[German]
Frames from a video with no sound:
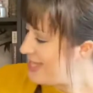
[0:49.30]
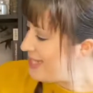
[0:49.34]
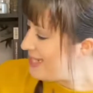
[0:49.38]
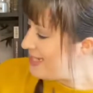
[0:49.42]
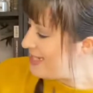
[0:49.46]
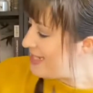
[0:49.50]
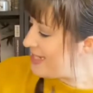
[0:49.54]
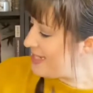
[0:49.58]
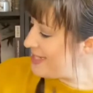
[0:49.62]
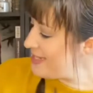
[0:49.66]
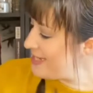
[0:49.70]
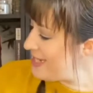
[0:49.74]

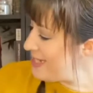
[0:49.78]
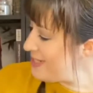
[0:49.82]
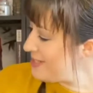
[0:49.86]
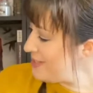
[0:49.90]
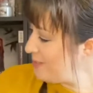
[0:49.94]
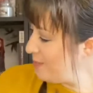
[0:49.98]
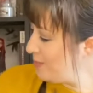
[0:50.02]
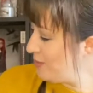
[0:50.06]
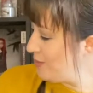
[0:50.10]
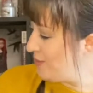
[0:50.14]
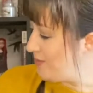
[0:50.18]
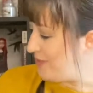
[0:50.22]
Das erste
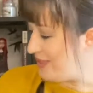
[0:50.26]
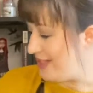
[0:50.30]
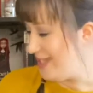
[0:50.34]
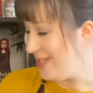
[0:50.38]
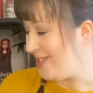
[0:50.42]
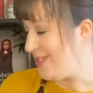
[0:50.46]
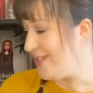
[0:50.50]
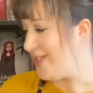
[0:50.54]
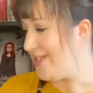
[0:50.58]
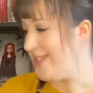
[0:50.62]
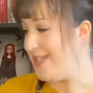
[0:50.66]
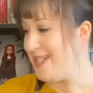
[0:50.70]
Buch, was
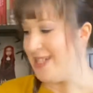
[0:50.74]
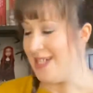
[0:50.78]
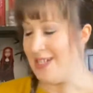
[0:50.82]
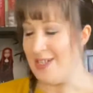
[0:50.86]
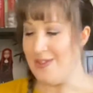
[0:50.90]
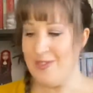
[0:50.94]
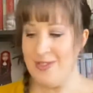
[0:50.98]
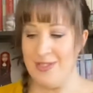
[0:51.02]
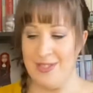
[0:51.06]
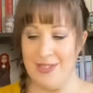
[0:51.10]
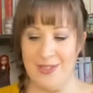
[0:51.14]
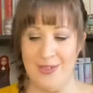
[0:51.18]
ich euch da
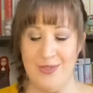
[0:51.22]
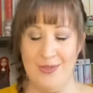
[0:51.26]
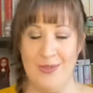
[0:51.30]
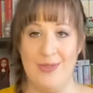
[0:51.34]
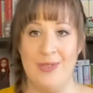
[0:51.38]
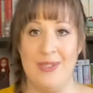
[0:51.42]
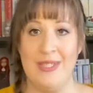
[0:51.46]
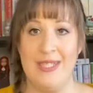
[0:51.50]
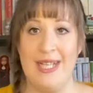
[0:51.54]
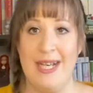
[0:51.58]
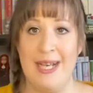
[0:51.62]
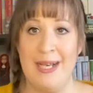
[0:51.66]

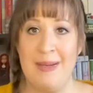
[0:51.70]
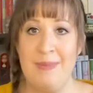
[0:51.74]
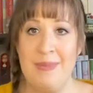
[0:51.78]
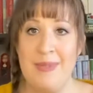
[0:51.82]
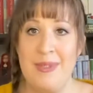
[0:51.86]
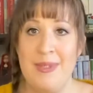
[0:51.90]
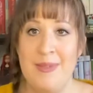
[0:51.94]
rausgesucht habe,